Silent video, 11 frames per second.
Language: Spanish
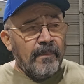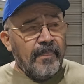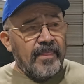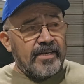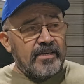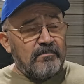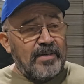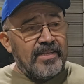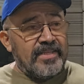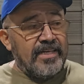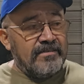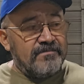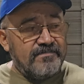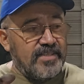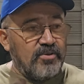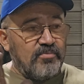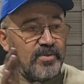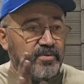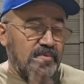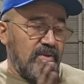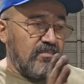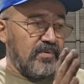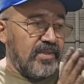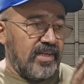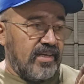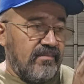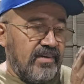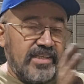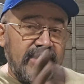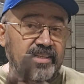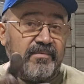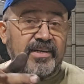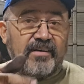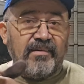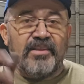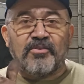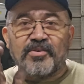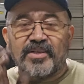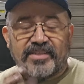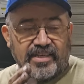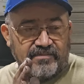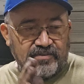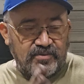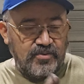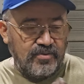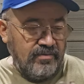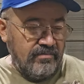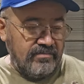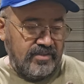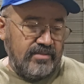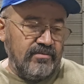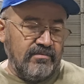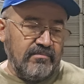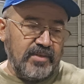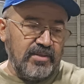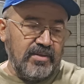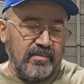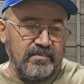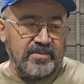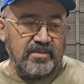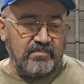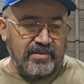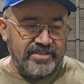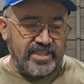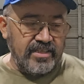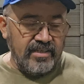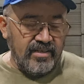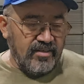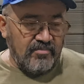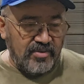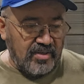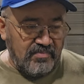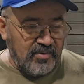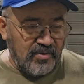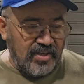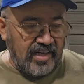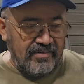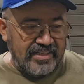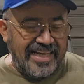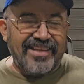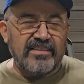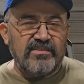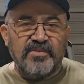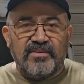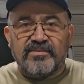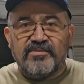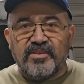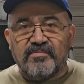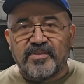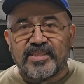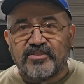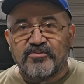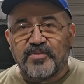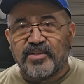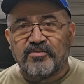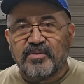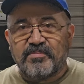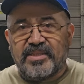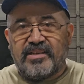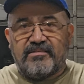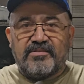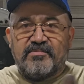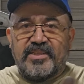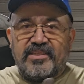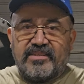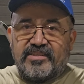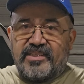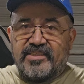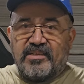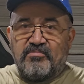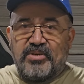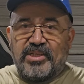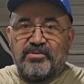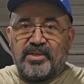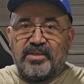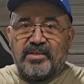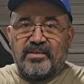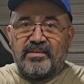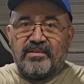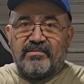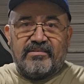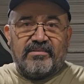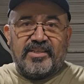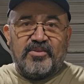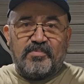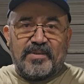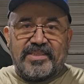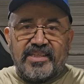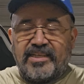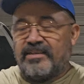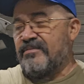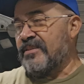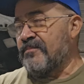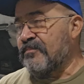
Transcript: De repente, digo, bueno, voy a poner a grabar. Ya estaba grabando con el teléfono yo, según, bueno, y le puse pause, porque pues no llegaba nada. Y yo no le voy a estar subiendo más video nomás de, que estén viendo ahí y, no pasa nada.